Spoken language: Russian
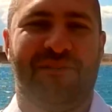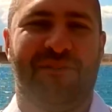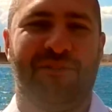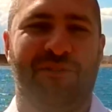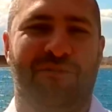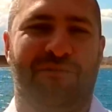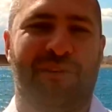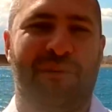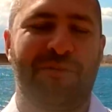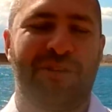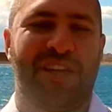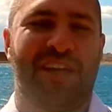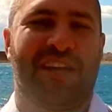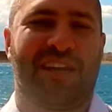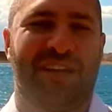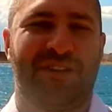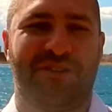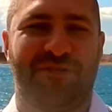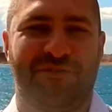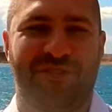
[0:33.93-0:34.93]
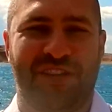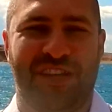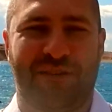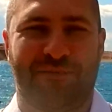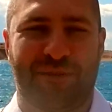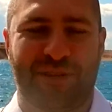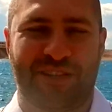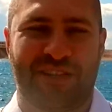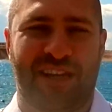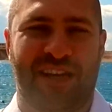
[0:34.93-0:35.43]
Ну, вообще я хочу
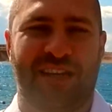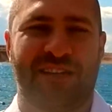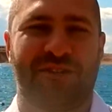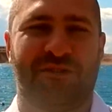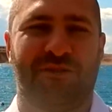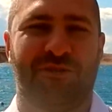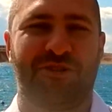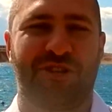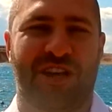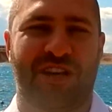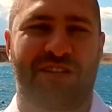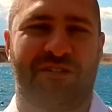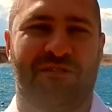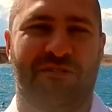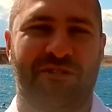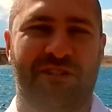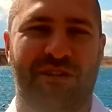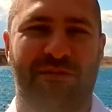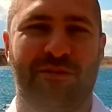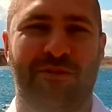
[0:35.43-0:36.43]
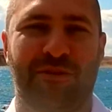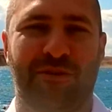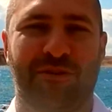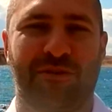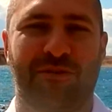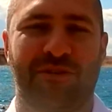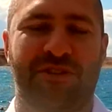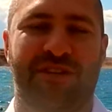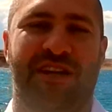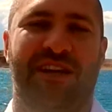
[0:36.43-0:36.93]
всех поздравить, кто участвовал в этом
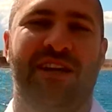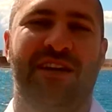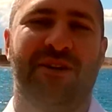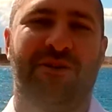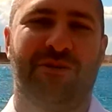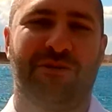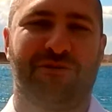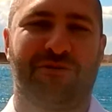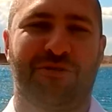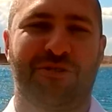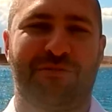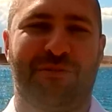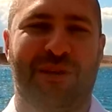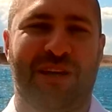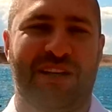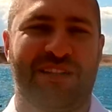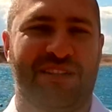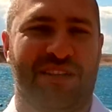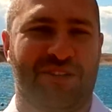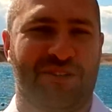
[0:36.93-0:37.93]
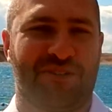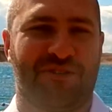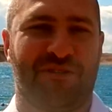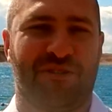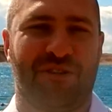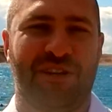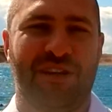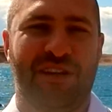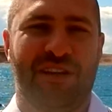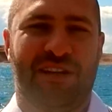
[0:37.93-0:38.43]
конкурсе. Конкурс показал,
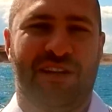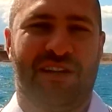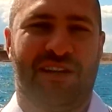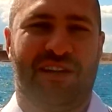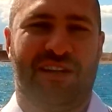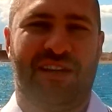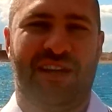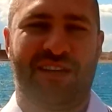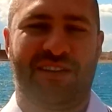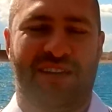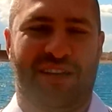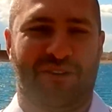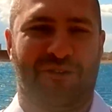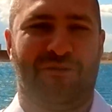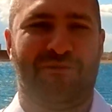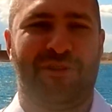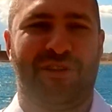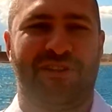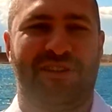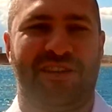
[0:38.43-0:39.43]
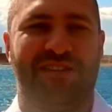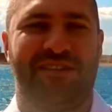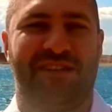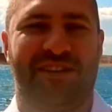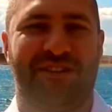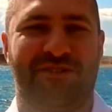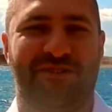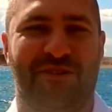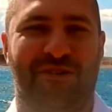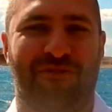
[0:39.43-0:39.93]
что э, есть огромная
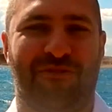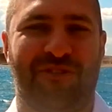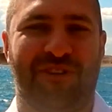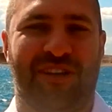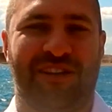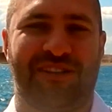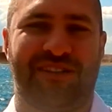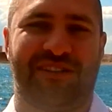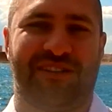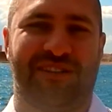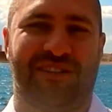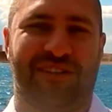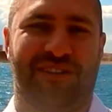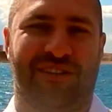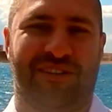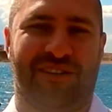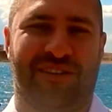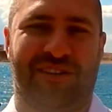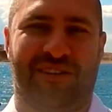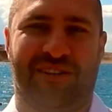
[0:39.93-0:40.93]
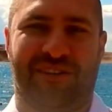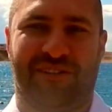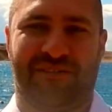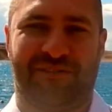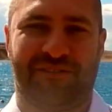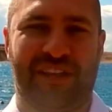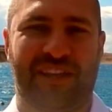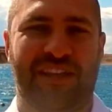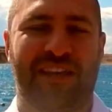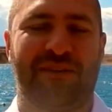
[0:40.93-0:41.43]
заинтересованность э,
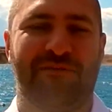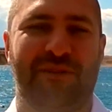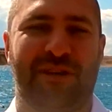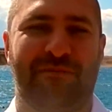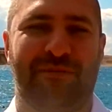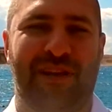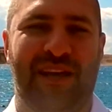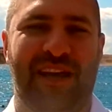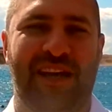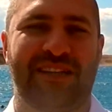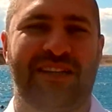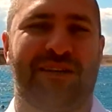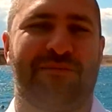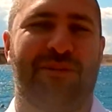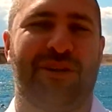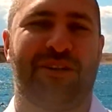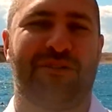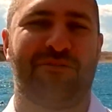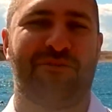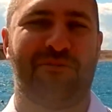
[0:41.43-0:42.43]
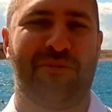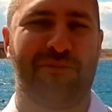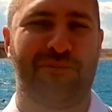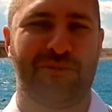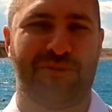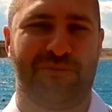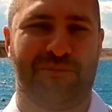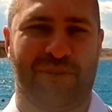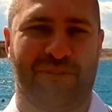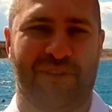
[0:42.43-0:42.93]
в таких мероприятиях, поэтому мы
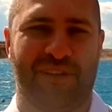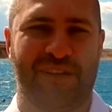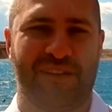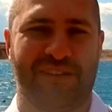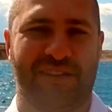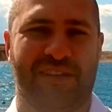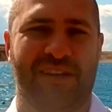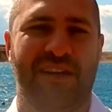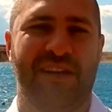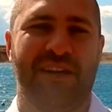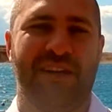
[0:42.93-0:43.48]
будем проводить их